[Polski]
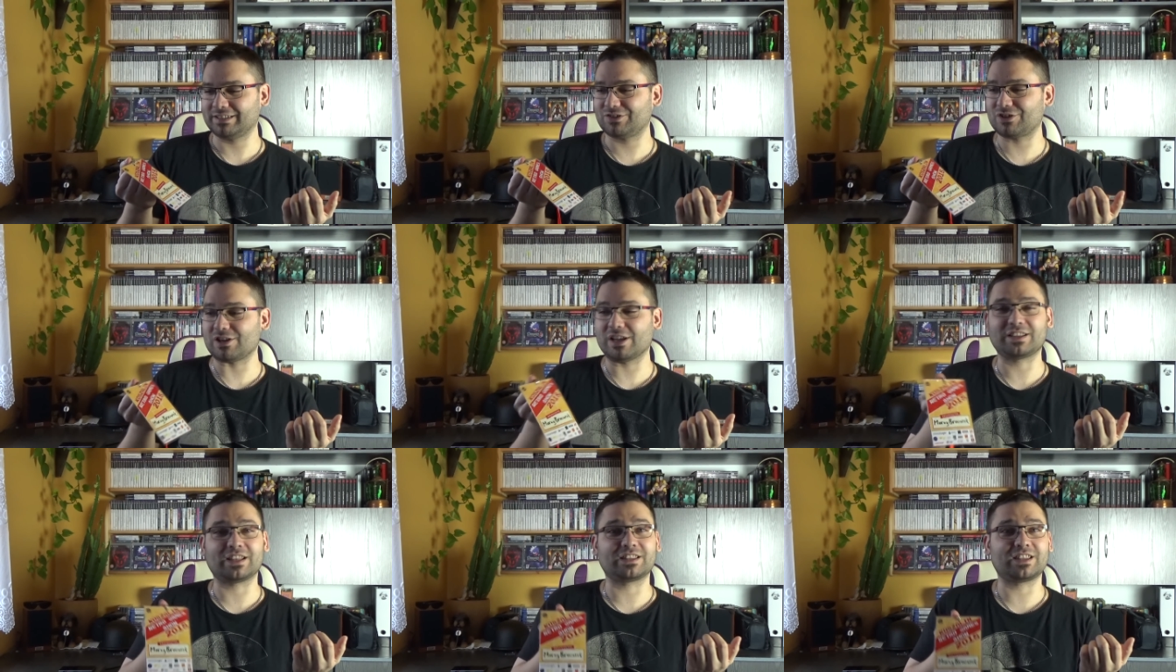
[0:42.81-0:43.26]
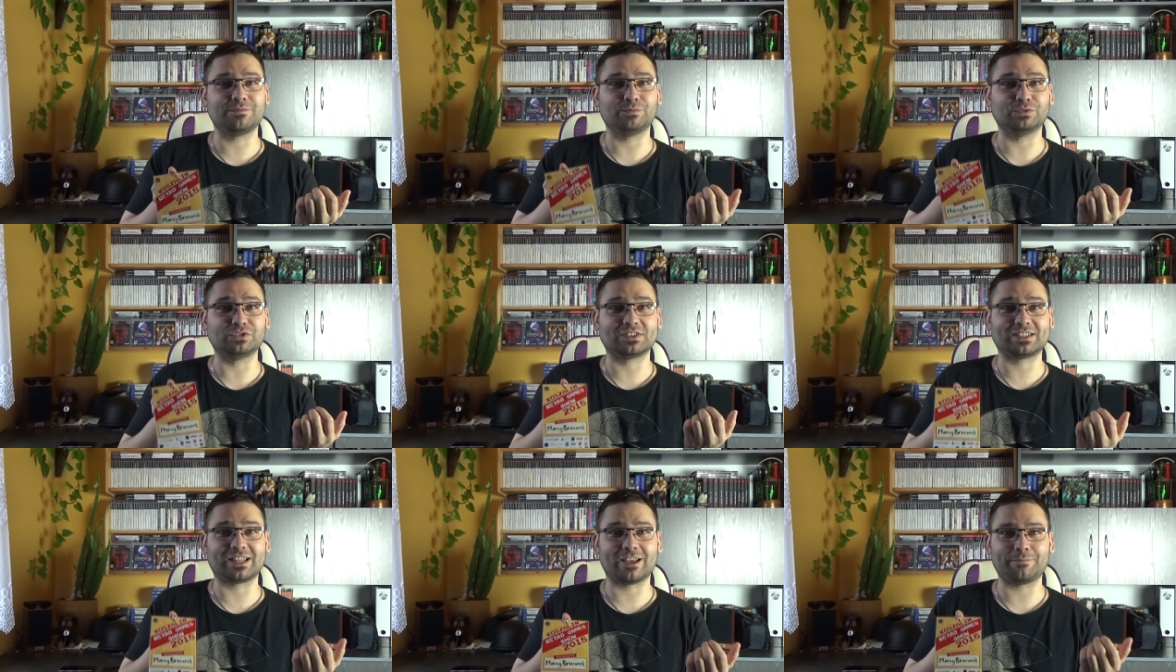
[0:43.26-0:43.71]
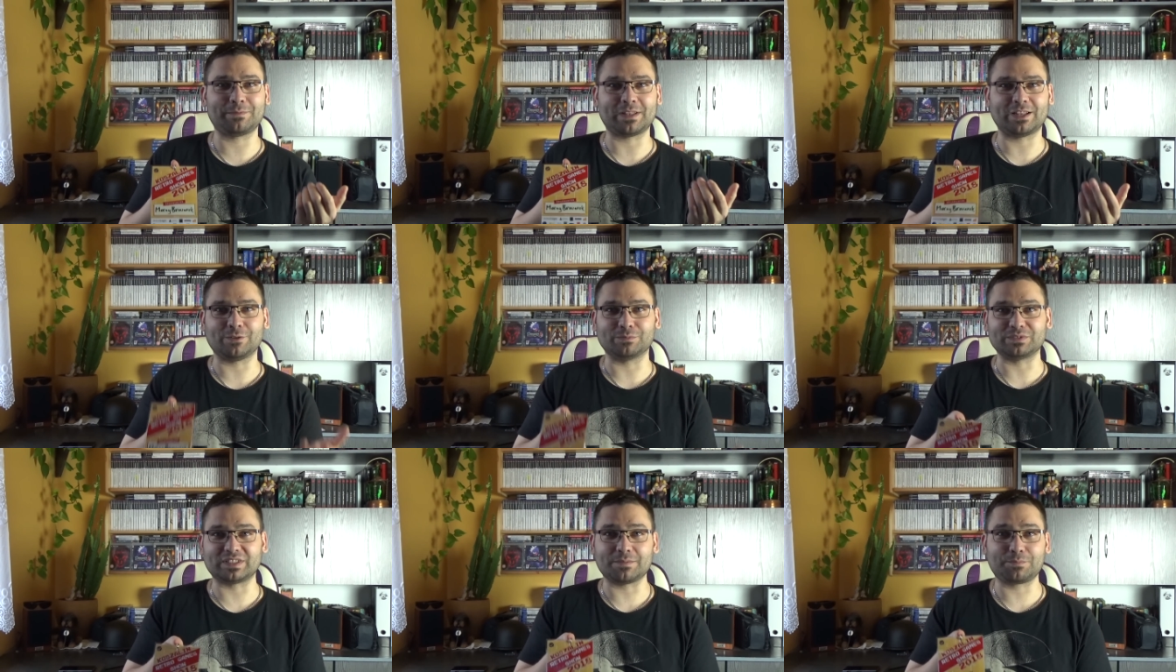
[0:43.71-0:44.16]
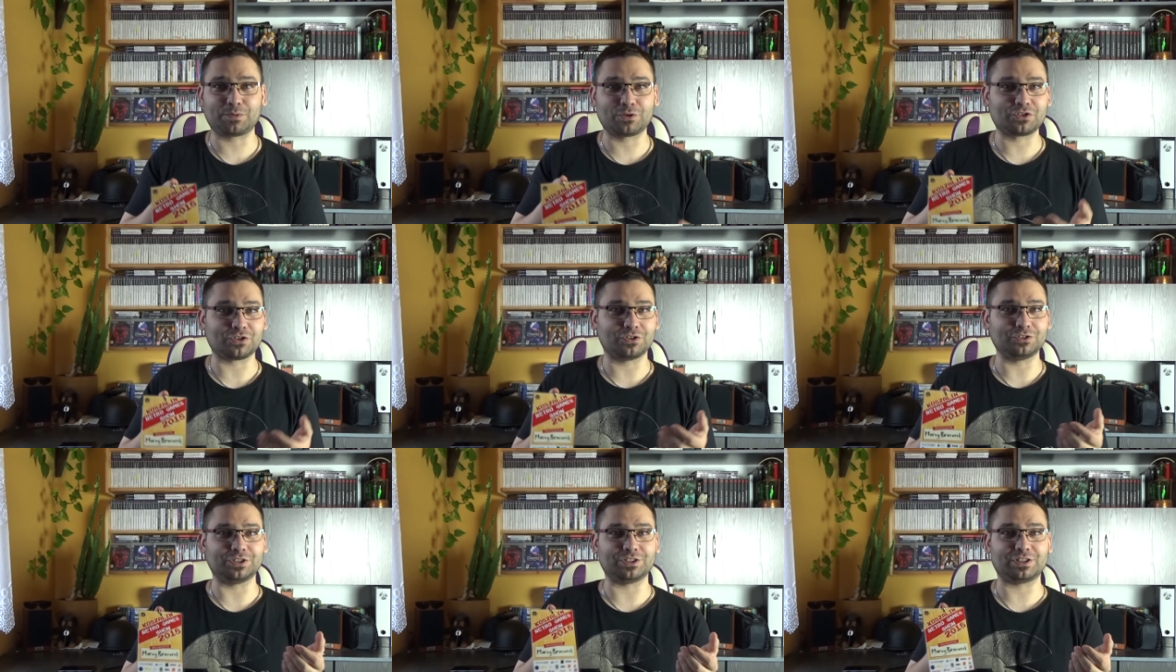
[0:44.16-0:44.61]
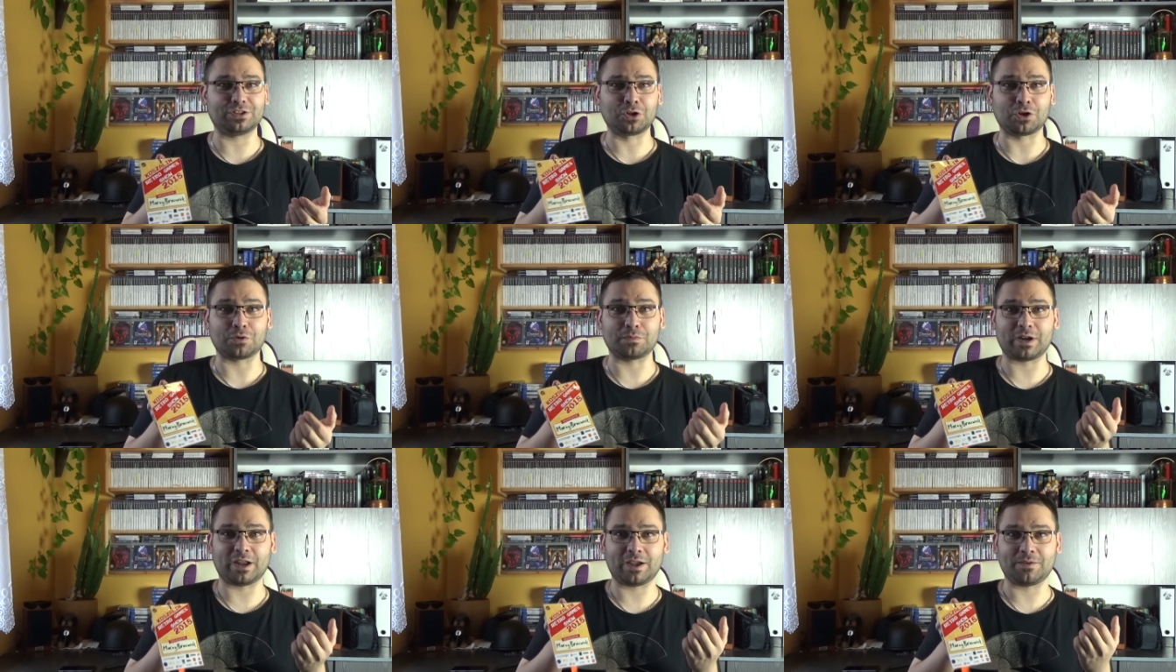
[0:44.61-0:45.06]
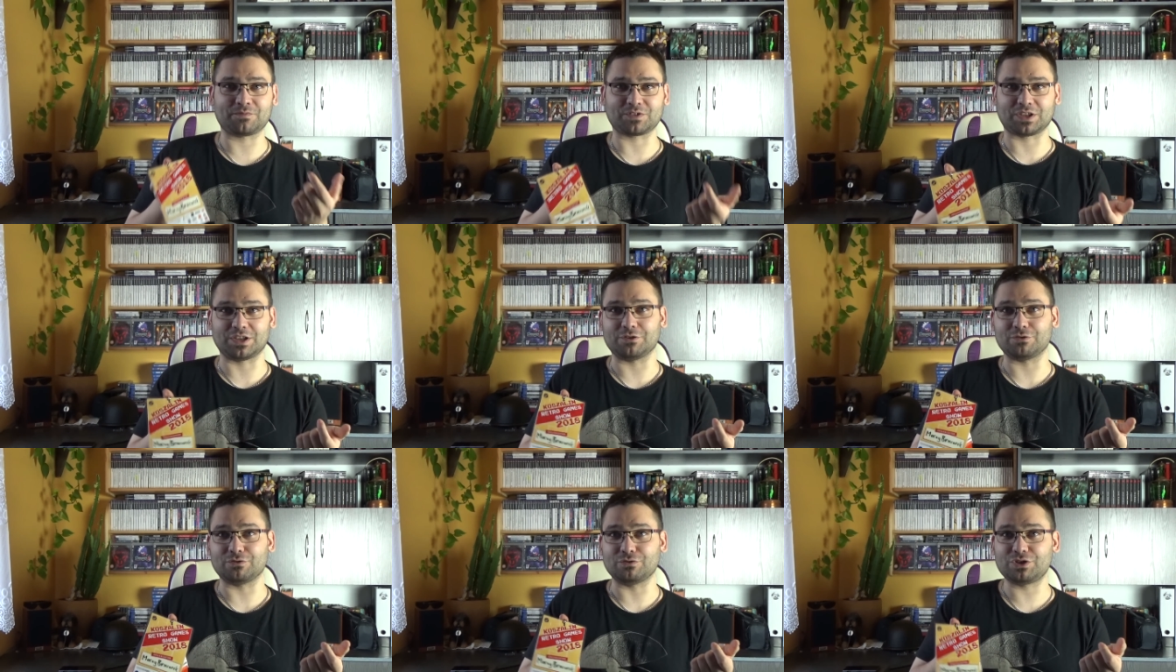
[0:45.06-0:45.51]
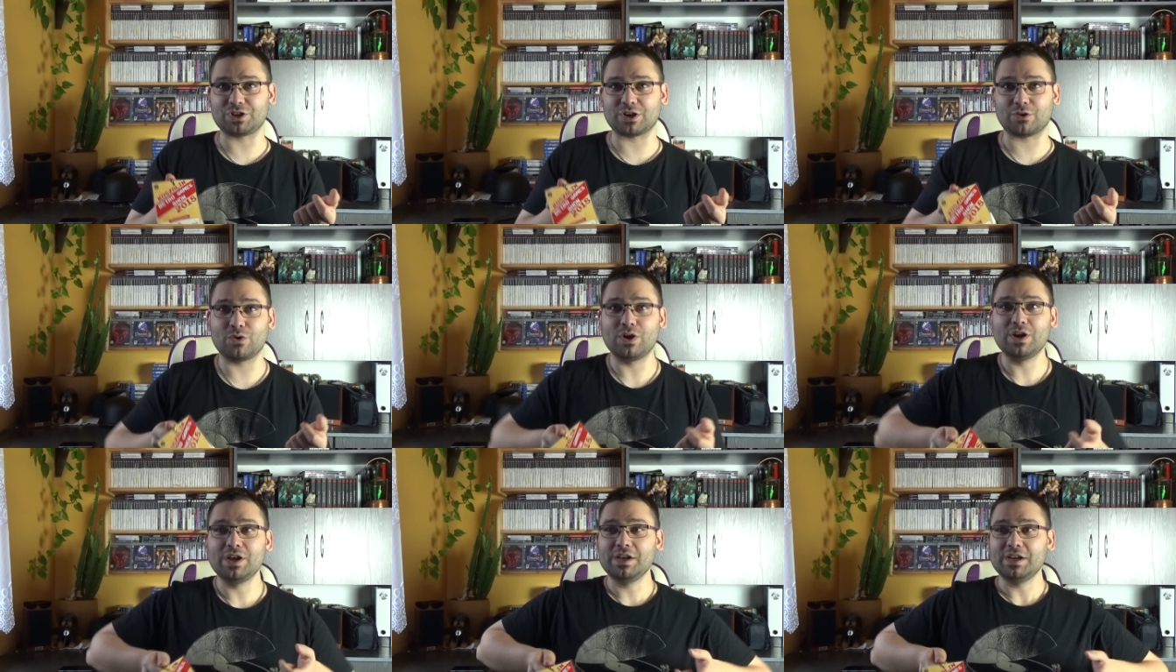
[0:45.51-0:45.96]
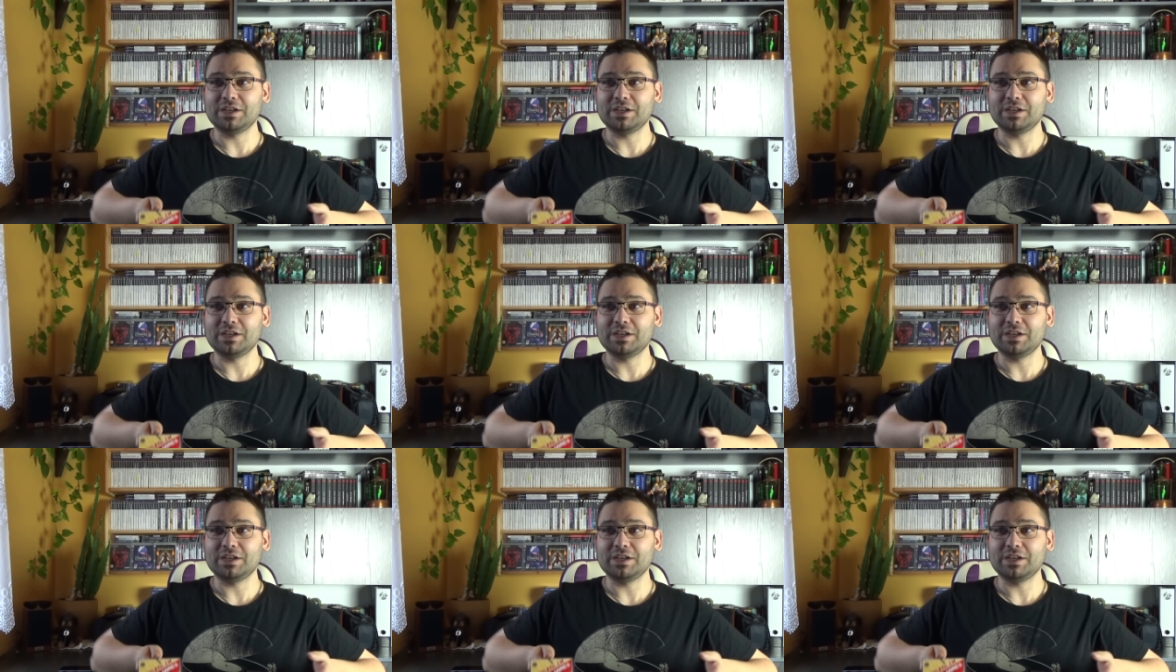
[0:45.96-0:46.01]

Trzy lata temu zostałem na nią zaproszony, tylko brałem w niej udział.